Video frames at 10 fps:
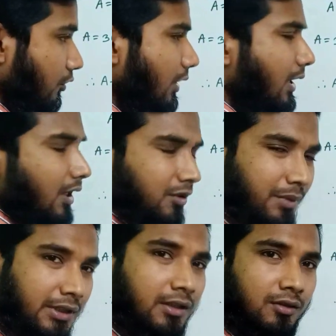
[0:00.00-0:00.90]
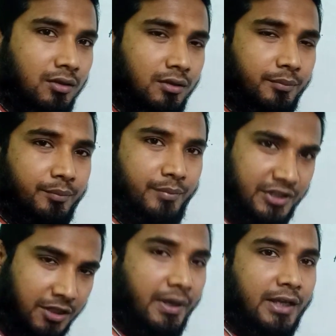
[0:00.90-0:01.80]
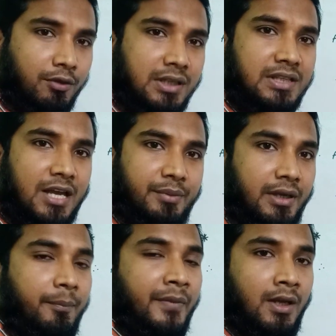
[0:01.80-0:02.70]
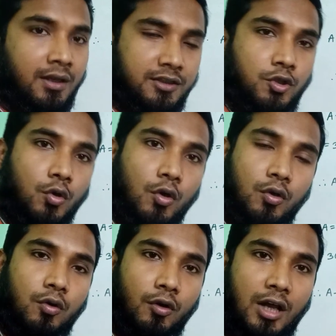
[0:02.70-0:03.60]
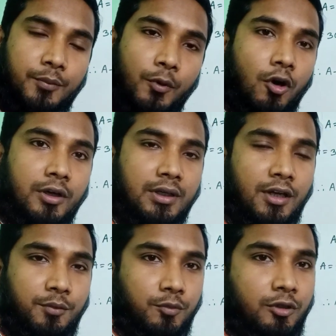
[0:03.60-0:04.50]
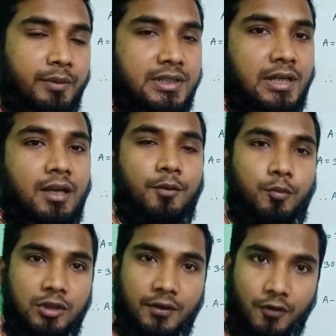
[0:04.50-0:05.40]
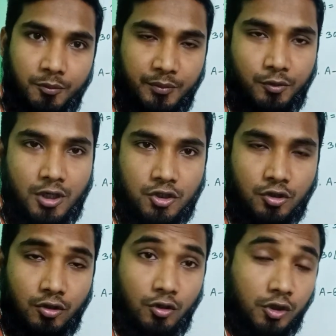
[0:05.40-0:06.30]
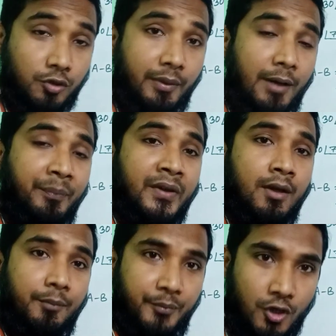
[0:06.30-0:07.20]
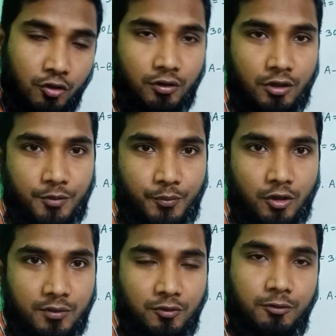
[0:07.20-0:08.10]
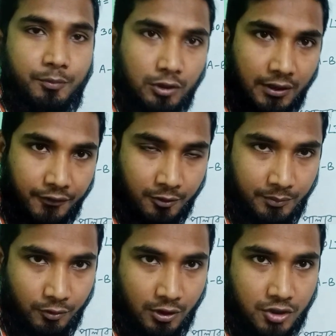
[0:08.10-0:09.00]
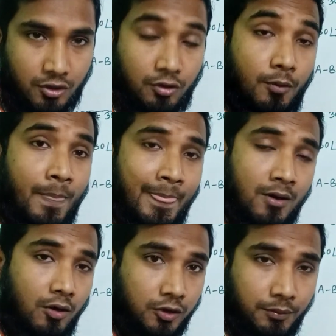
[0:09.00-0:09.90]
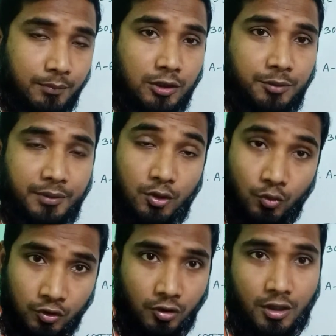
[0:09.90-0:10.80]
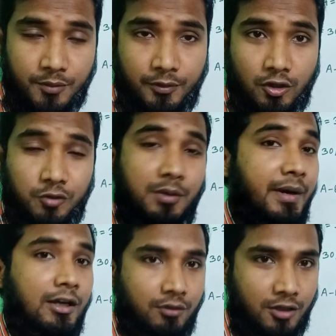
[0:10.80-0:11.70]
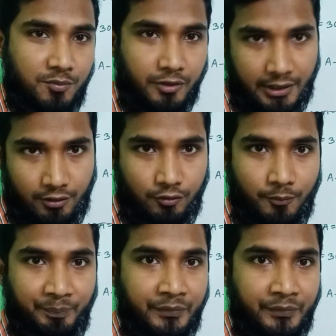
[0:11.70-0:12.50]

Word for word: করো তোমাদের বেশিরভাগই ওরা চাইবে যে যোগ করার পর বলবে যে পোলার ফর্মে প্রকাশ করো অথবা বিয়োগ করার পর বলবে পোলার ফর্মে প্রকাশ করো অথবা বলতে পারে গুণ করার পর অথবা ভাগ করার পর এইরকম